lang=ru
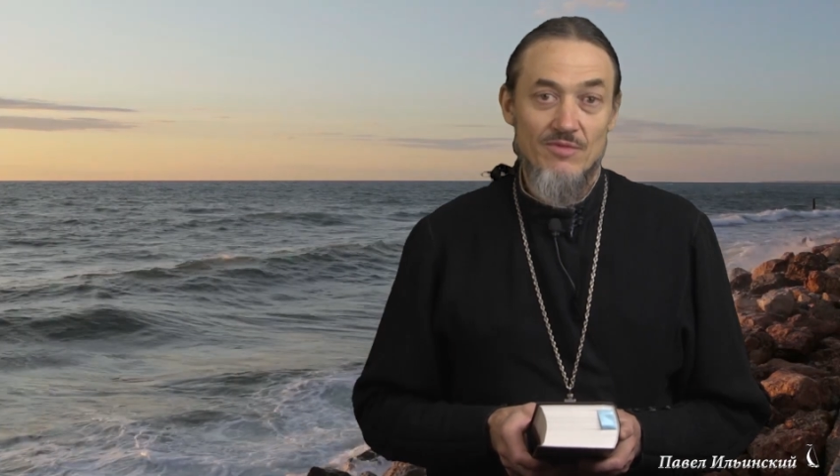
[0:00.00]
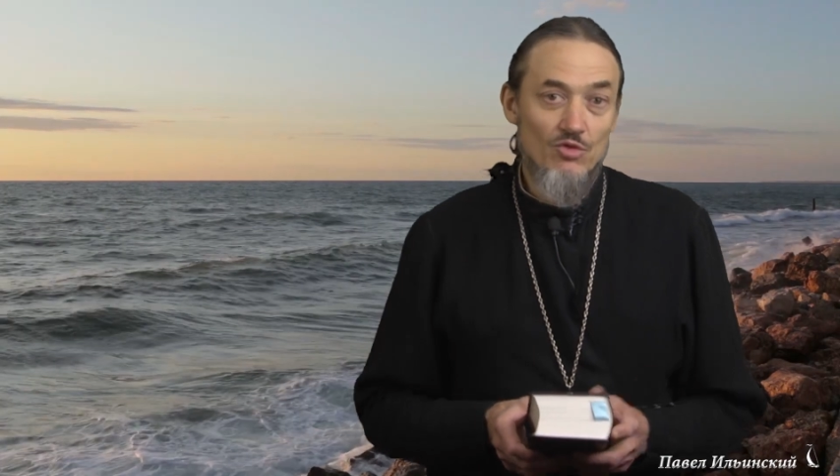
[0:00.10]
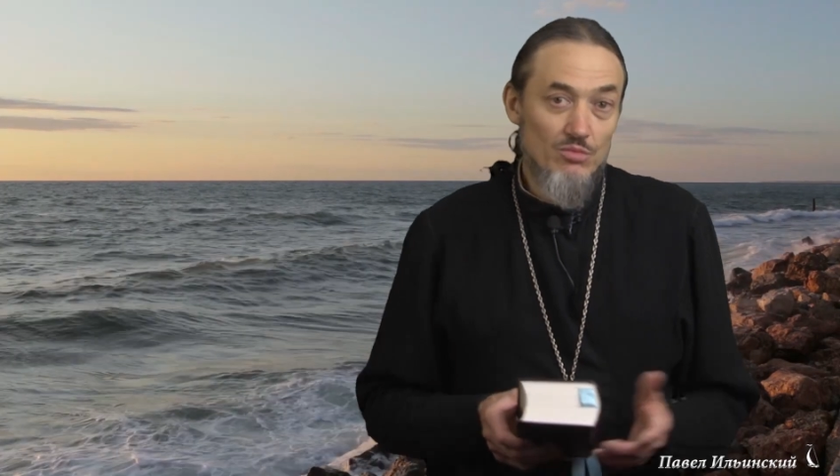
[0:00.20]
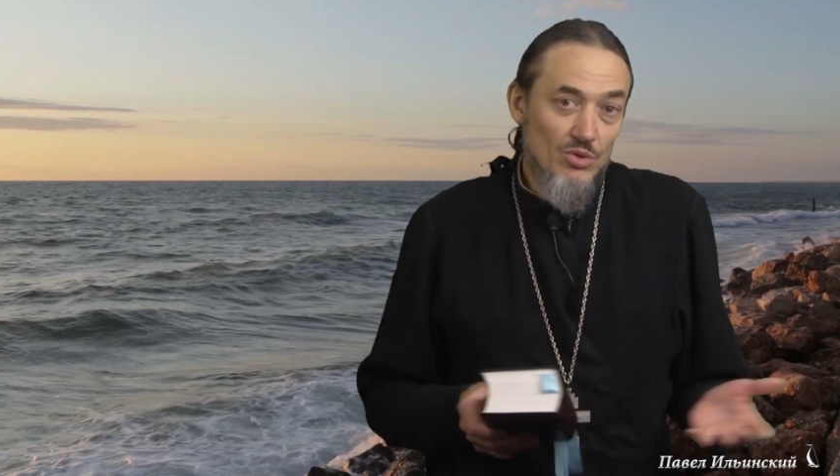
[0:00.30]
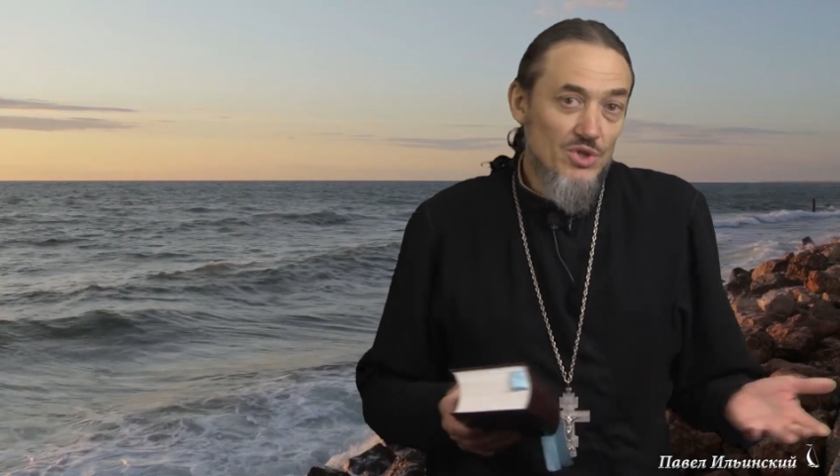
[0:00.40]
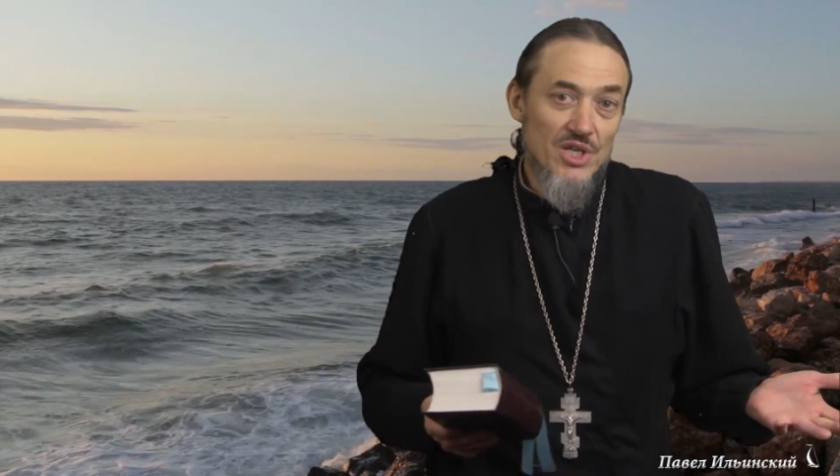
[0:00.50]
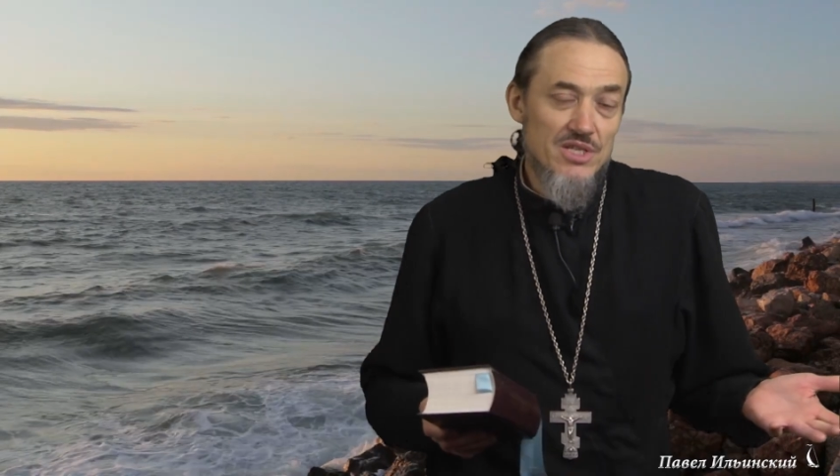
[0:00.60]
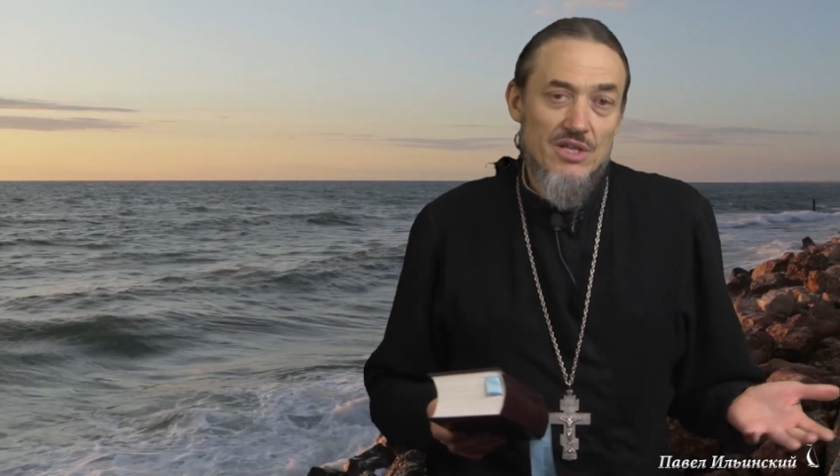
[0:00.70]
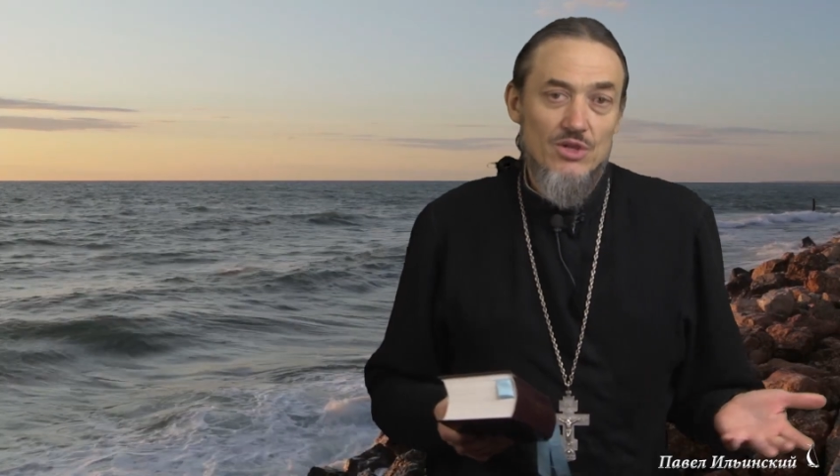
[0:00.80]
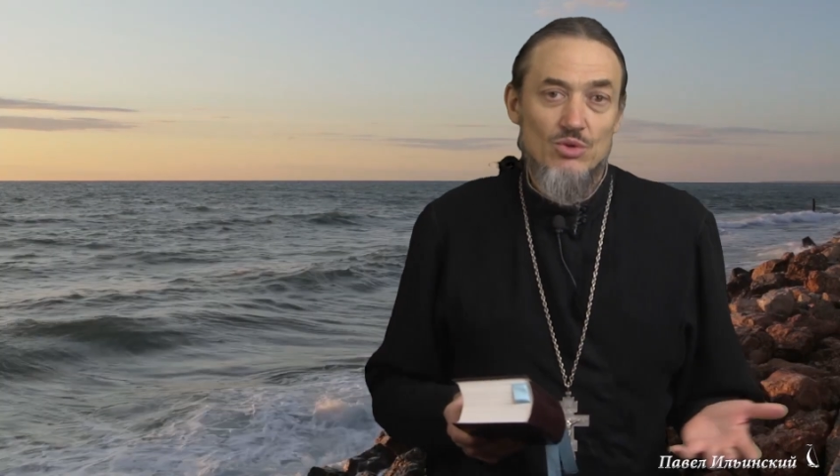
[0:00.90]
вот
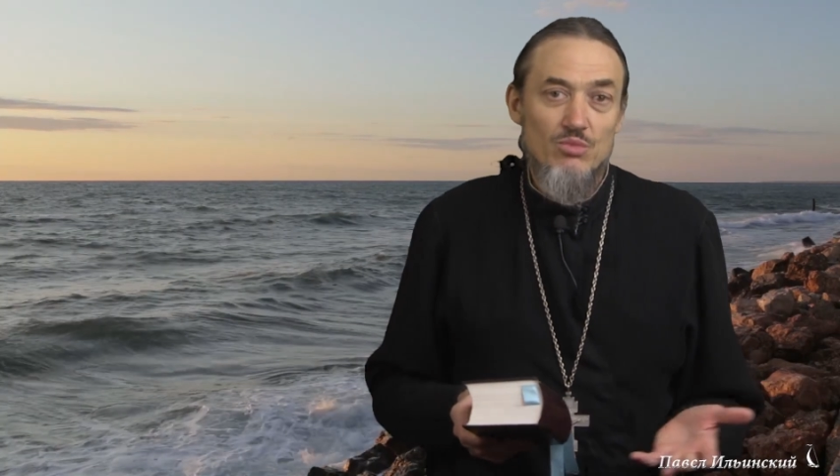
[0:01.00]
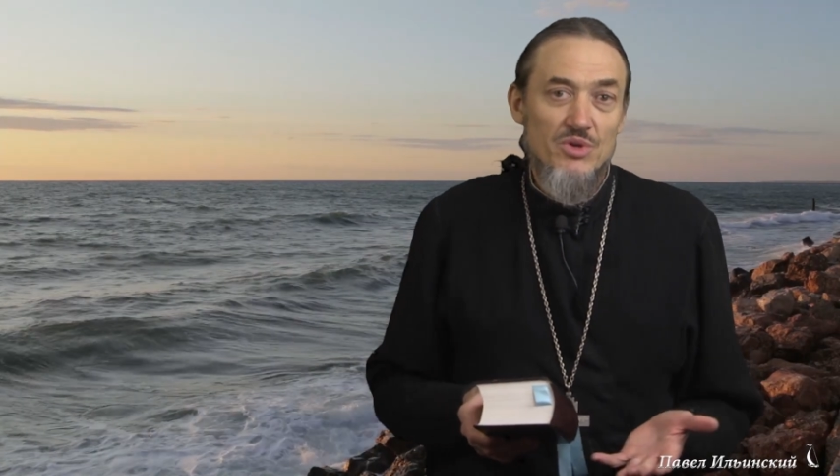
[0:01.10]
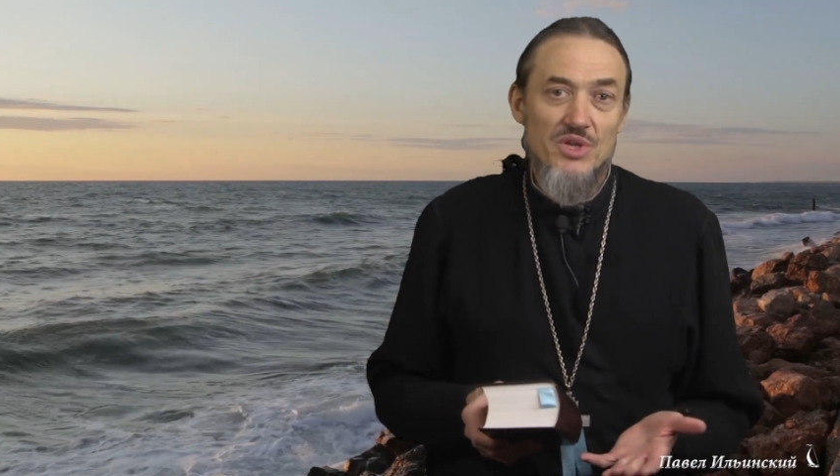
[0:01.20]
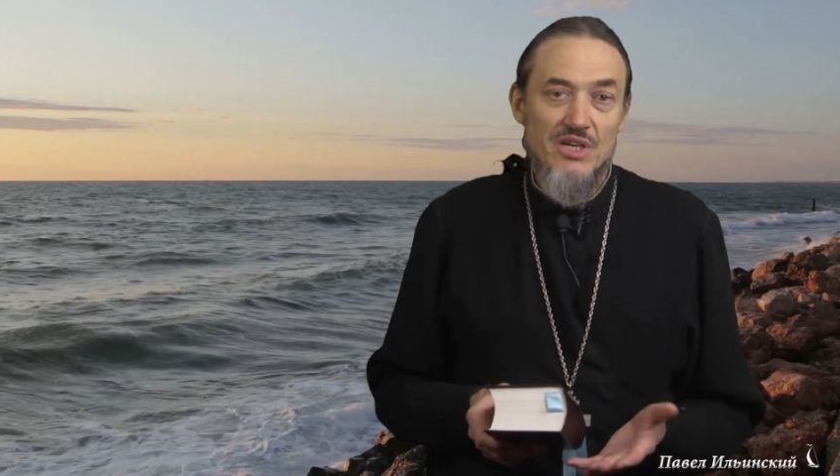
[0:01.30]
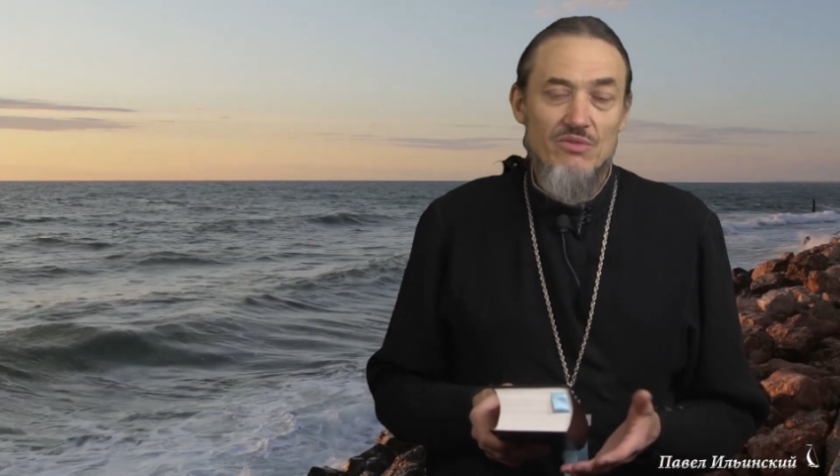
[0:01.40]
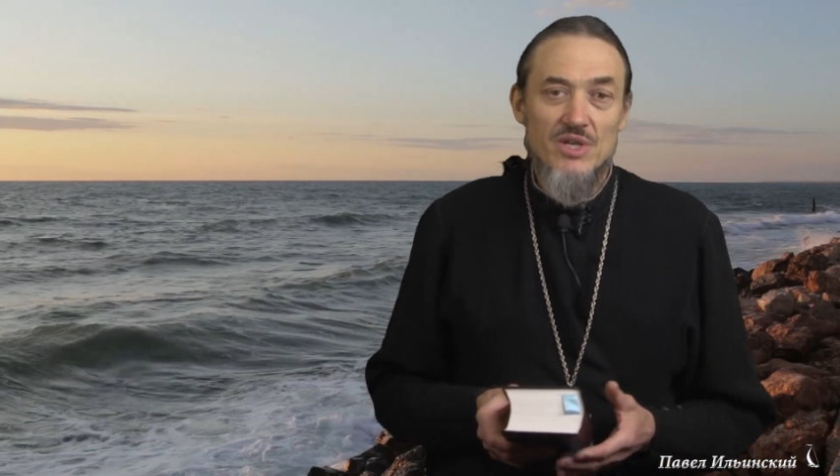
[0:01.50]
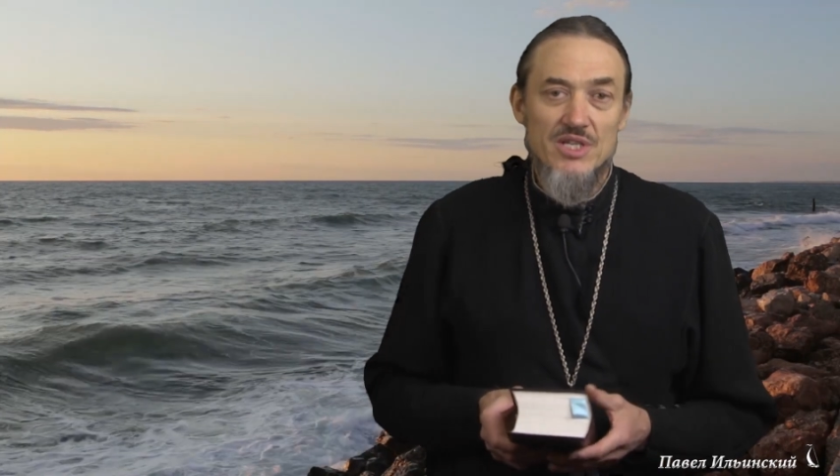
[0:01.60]
получается так, что Бог никого не